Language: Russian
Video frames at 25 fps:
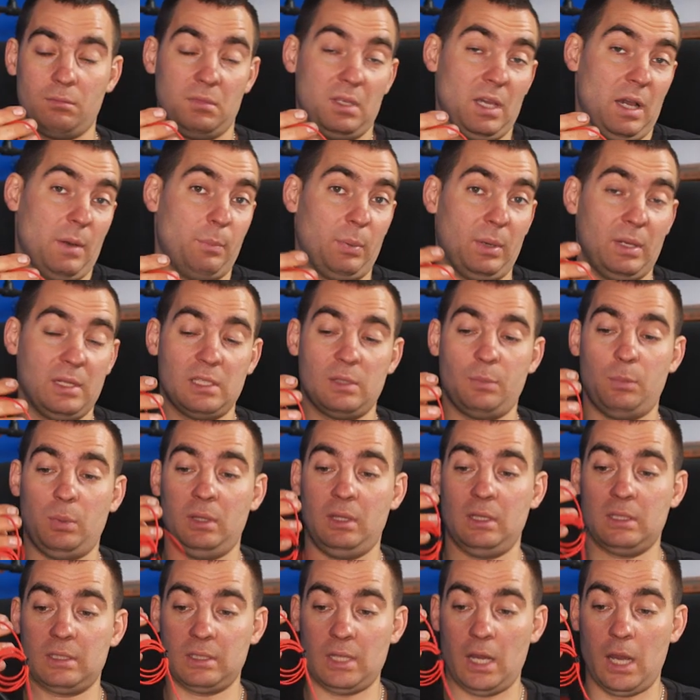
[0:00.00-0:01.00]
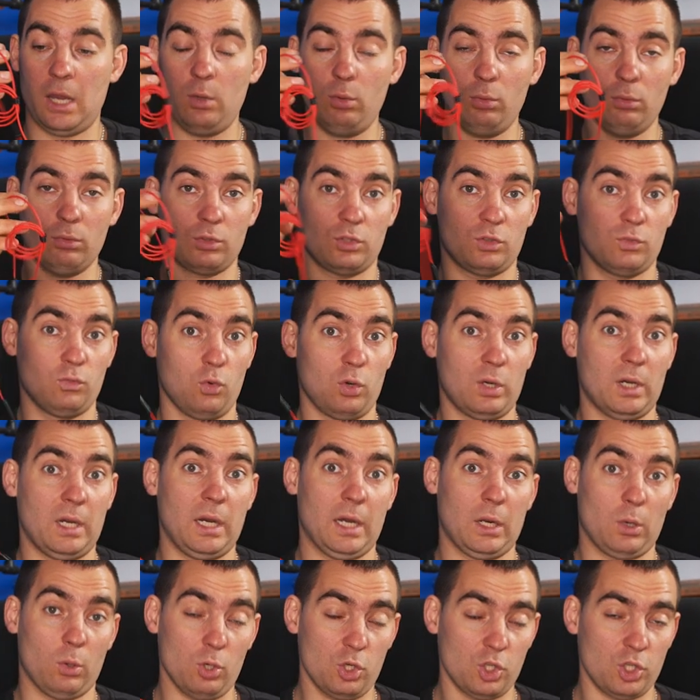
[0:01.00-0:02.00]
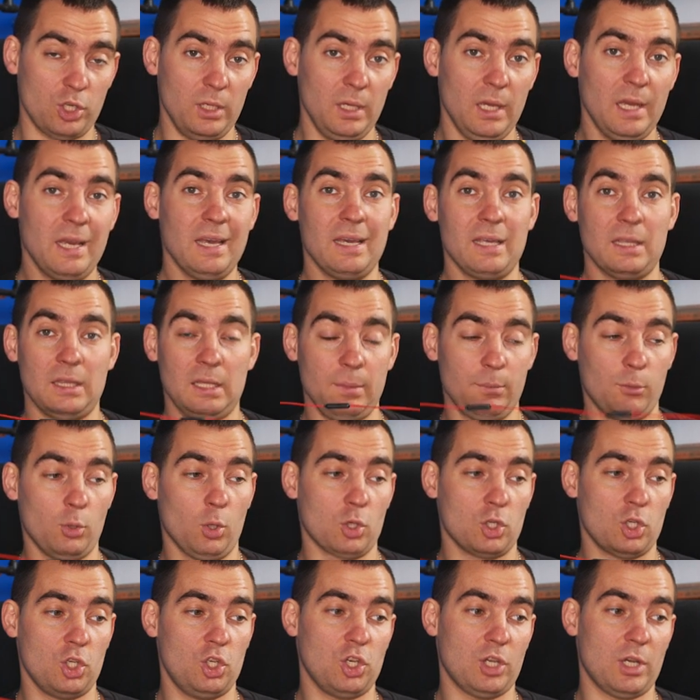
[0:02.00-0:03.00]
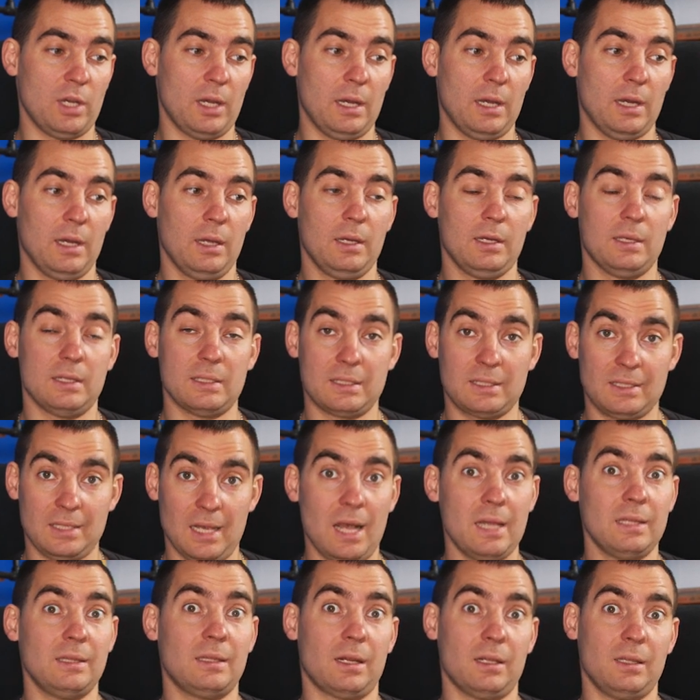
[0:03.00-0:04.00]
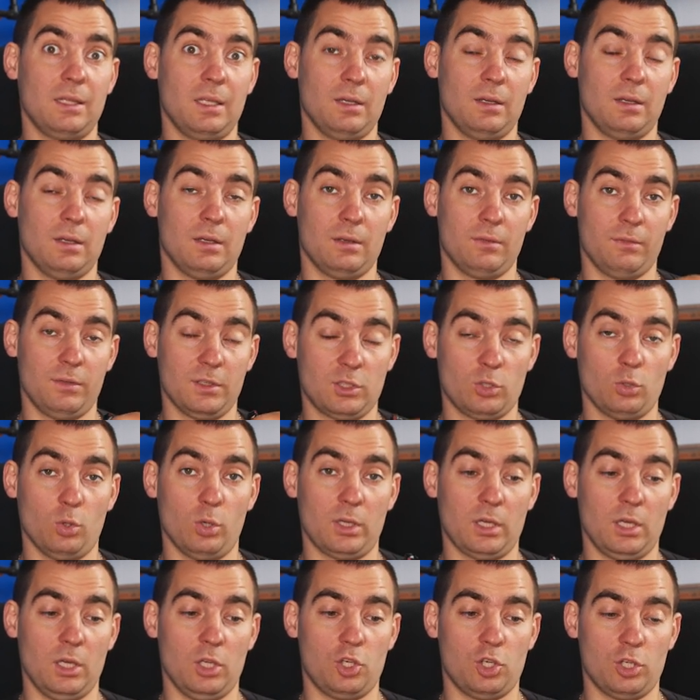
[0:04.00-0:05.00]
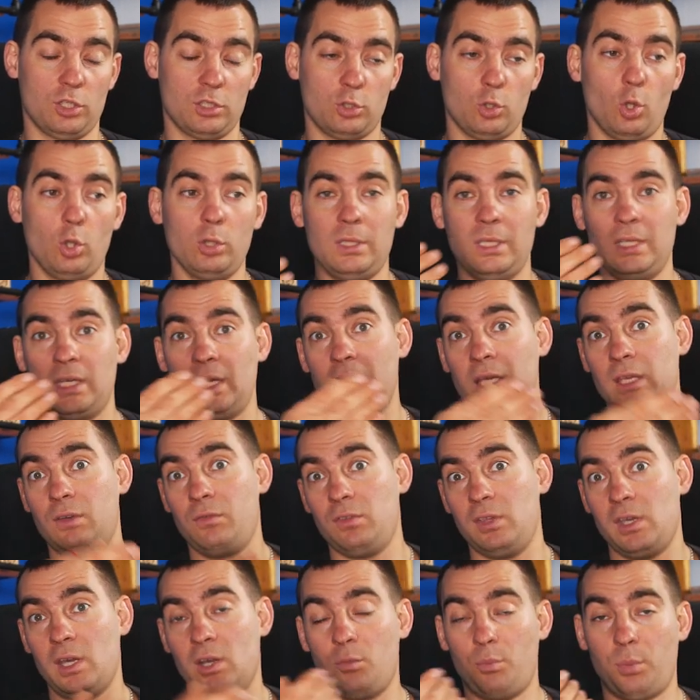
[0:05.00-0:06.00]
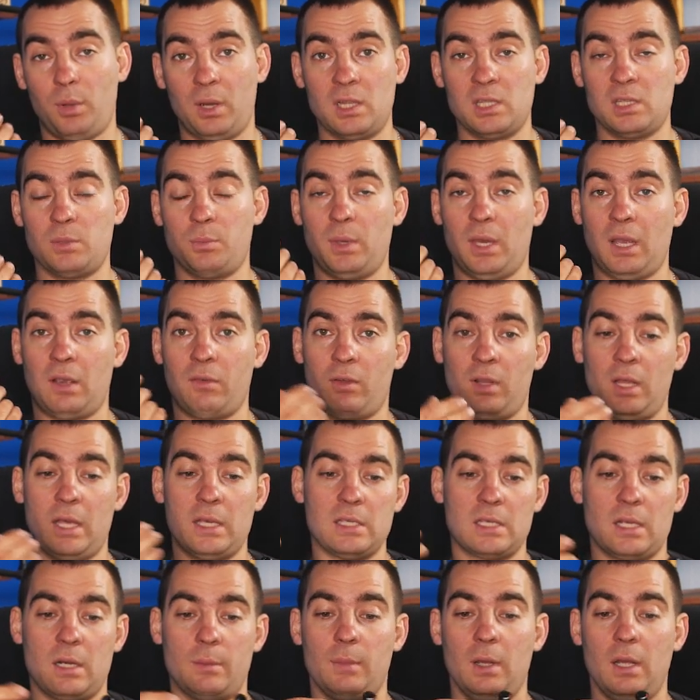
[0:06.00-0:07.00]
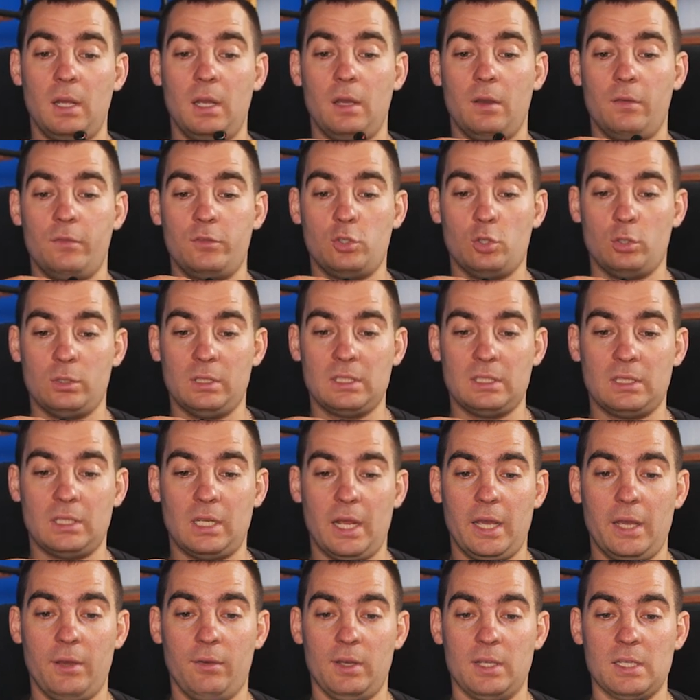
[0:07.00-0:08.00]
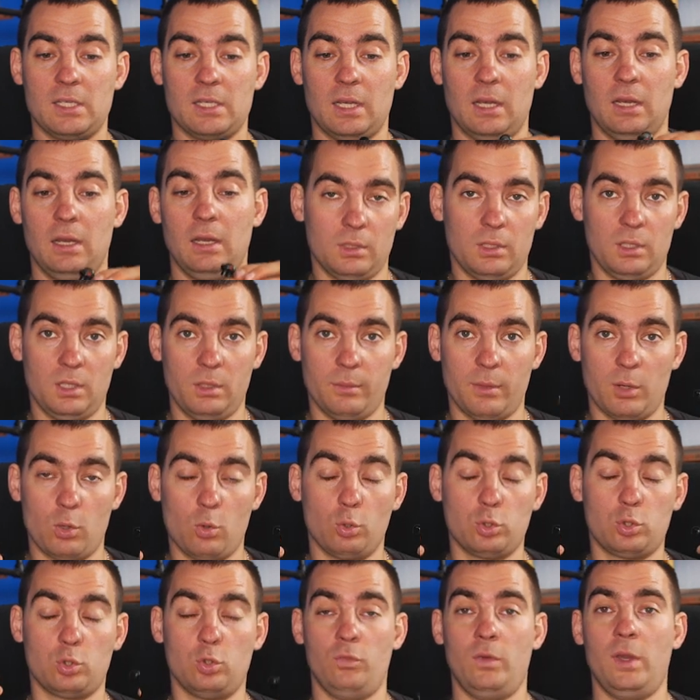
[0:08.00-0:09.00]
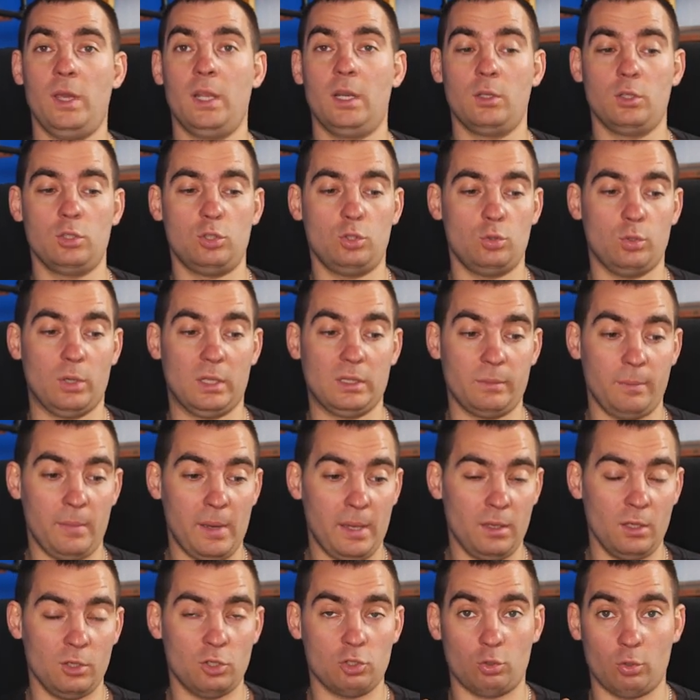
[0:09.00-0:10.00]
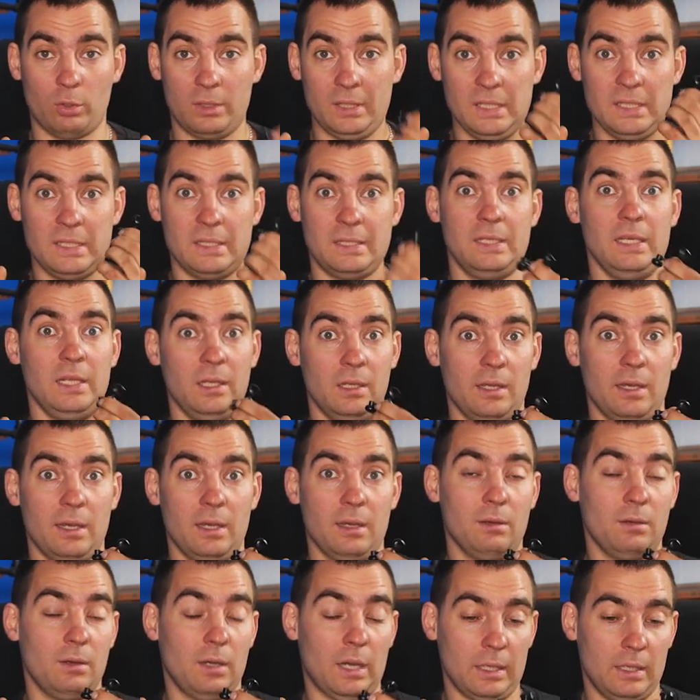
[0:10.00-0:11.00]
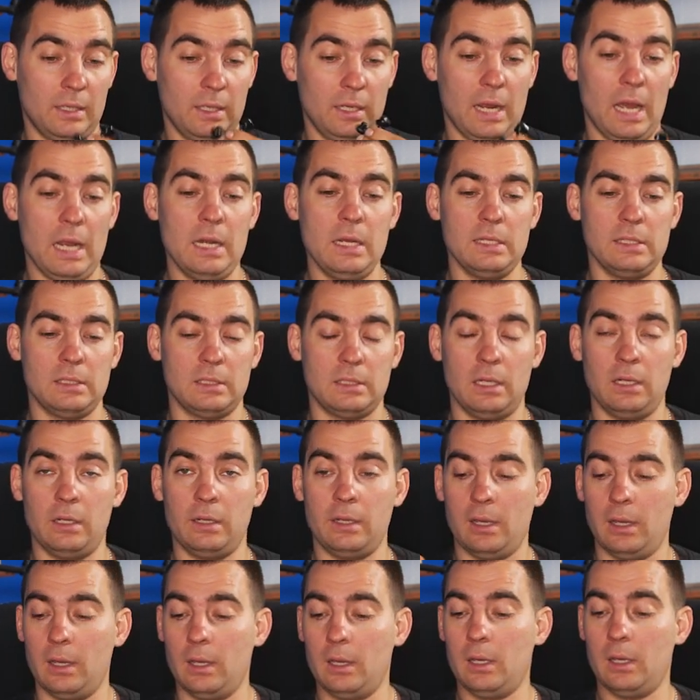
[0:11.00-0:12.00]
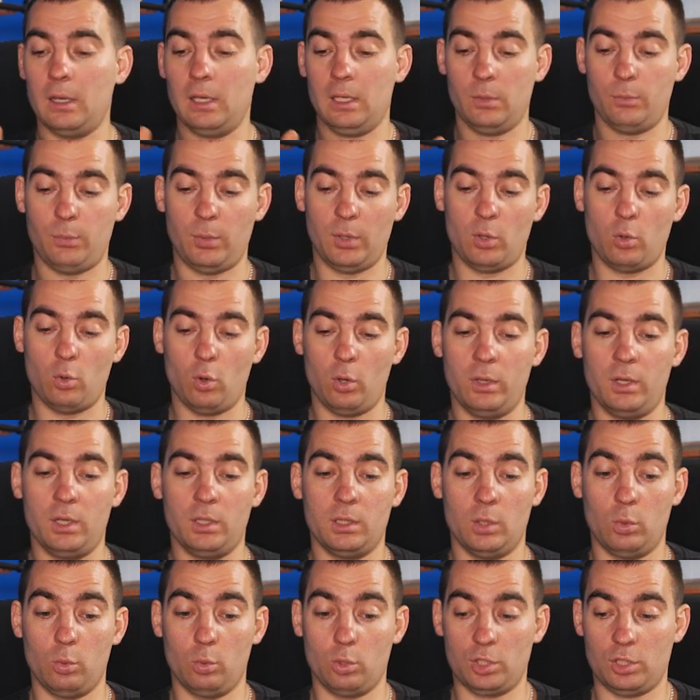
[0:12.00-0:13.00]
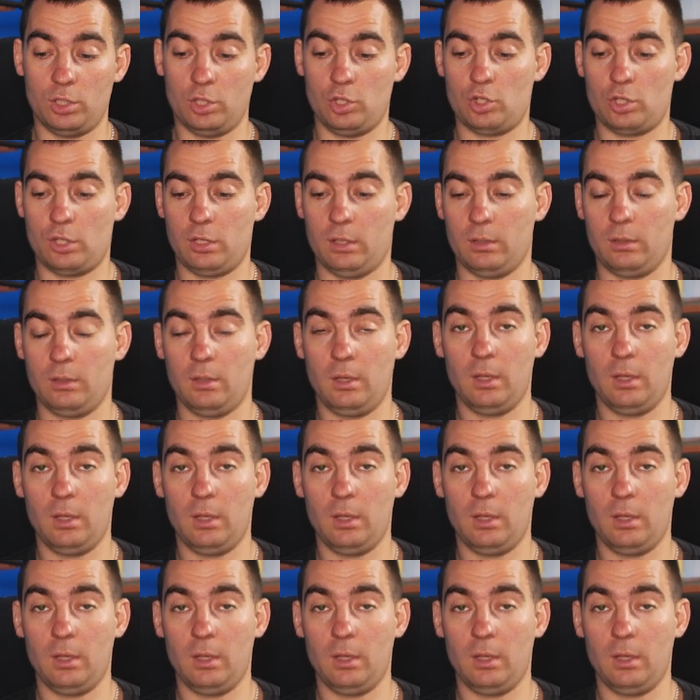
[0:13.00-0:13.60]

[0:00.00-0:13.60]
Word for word: я в принципе не знаю, звук хороший, немножечко задраны высокие частоты, как и в тех, в принципе, эквалайзером все настраивается. И могу с уверенностью отметить, что они стильные, они реально стильные и прикольные наушнички.